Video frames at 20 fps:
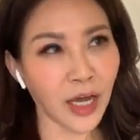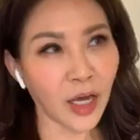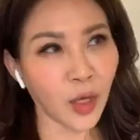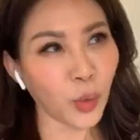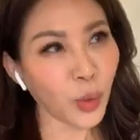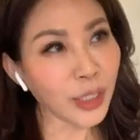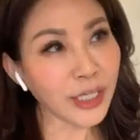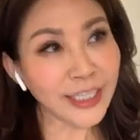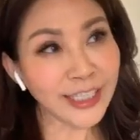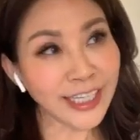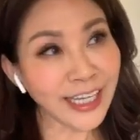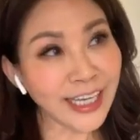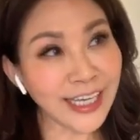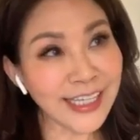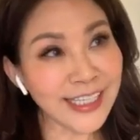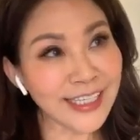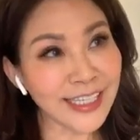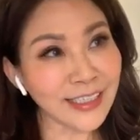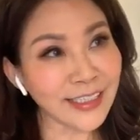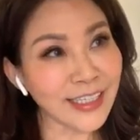我一
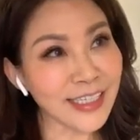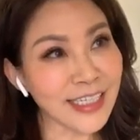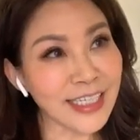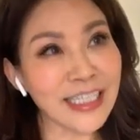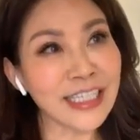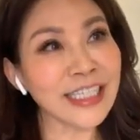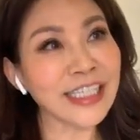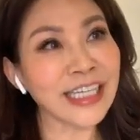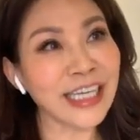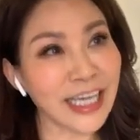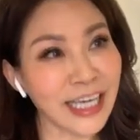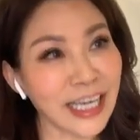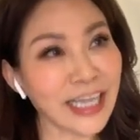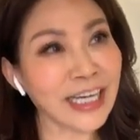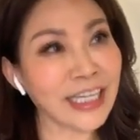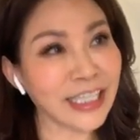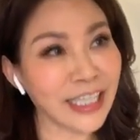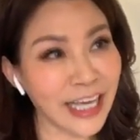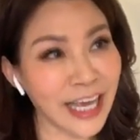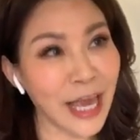听真的是
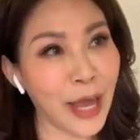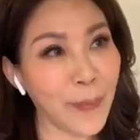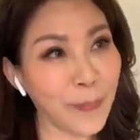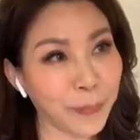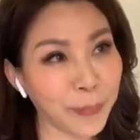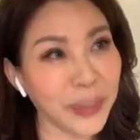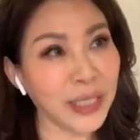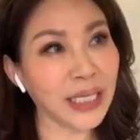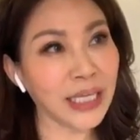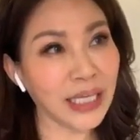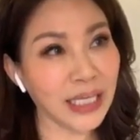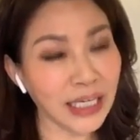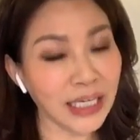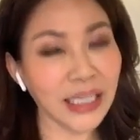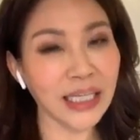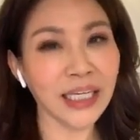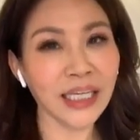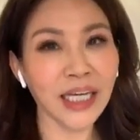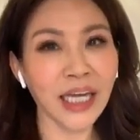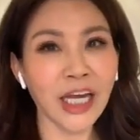晴天霹
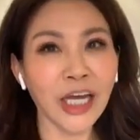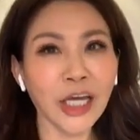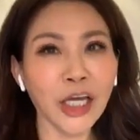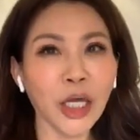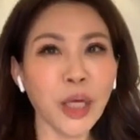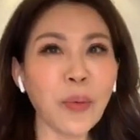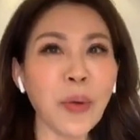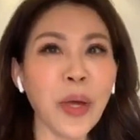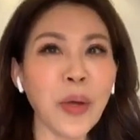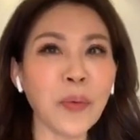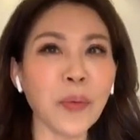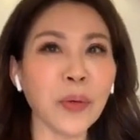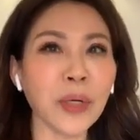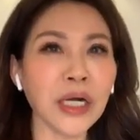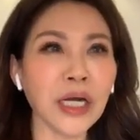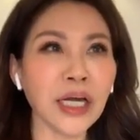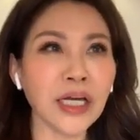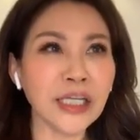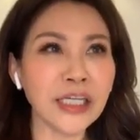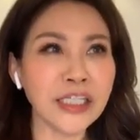雳，因为我
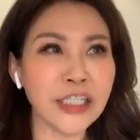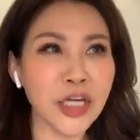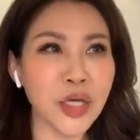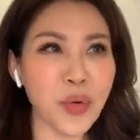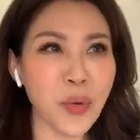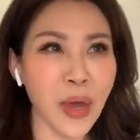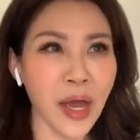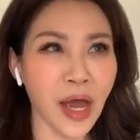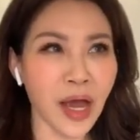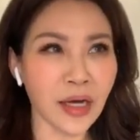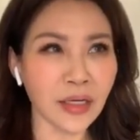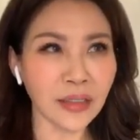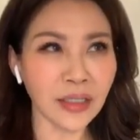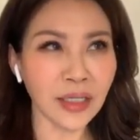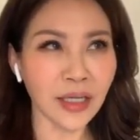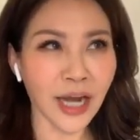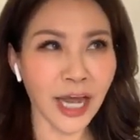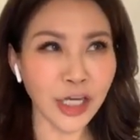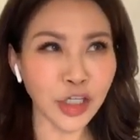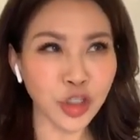呢已经约好
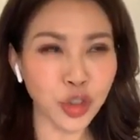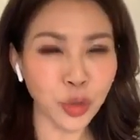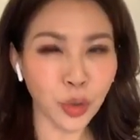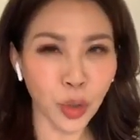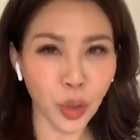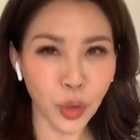了来修